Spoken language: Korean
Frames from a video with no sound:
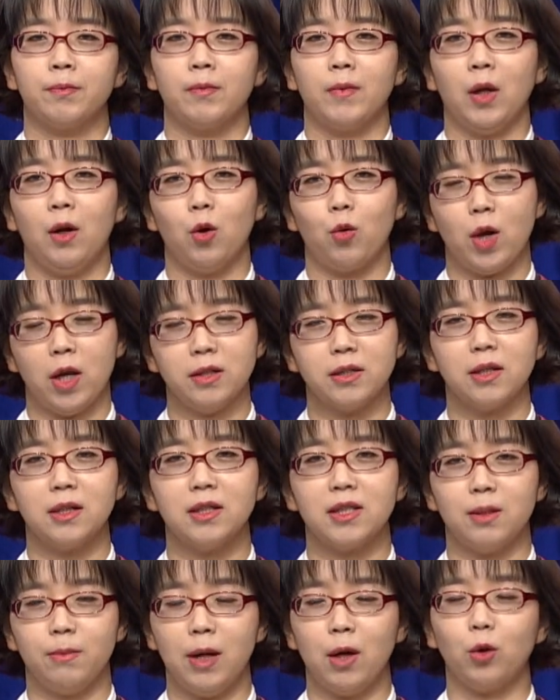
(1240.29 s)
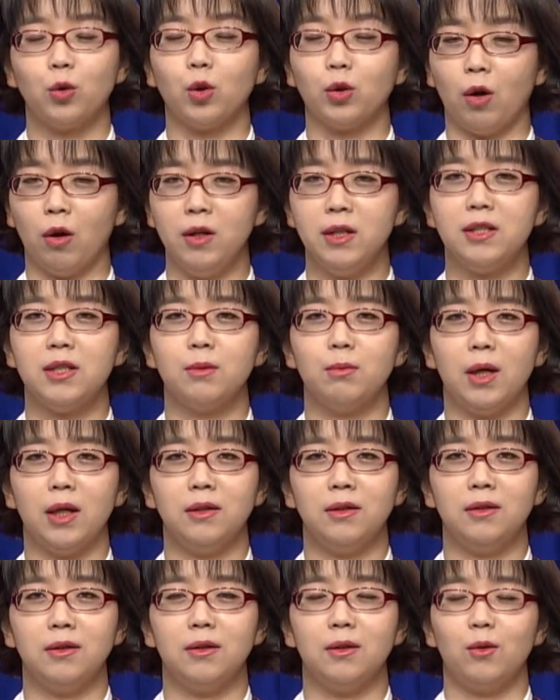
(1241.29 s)
어, 굉장히 심한 것도 더
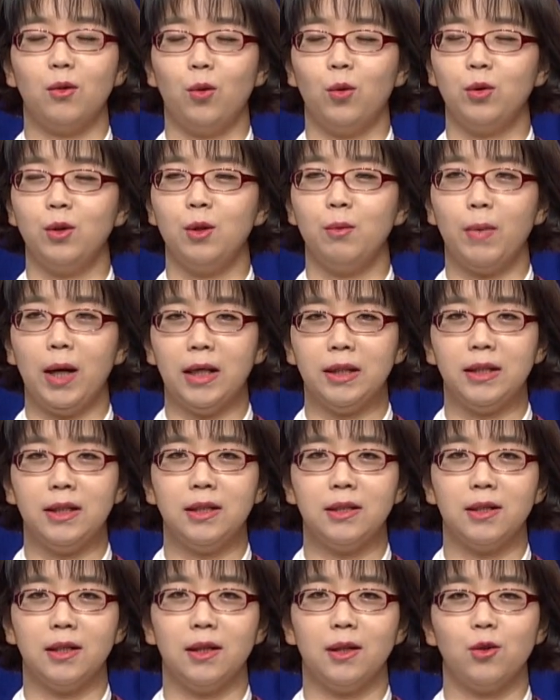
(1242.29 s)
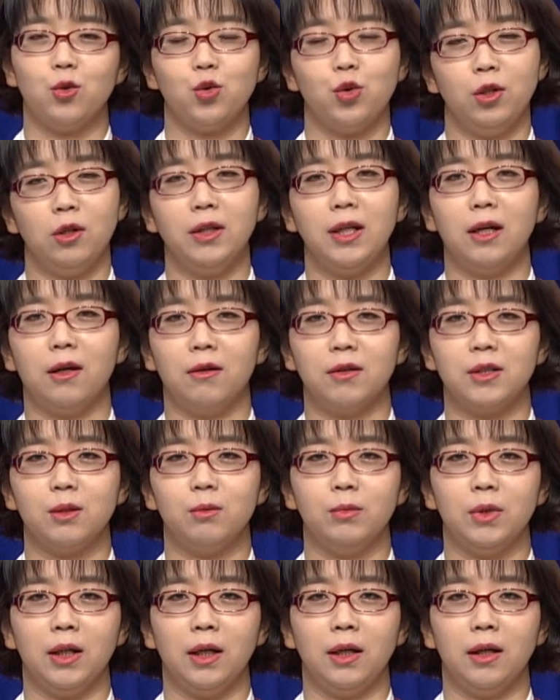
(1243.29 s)
있지만은 오늘 많이 이제 추려낸
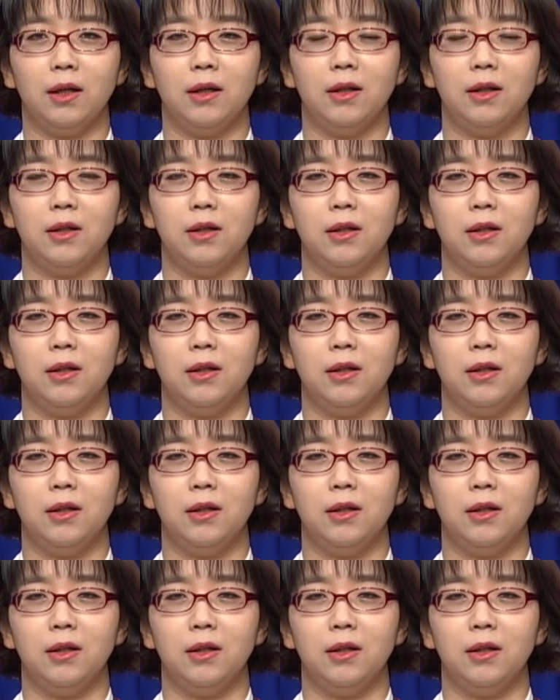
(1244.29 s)
것입니다.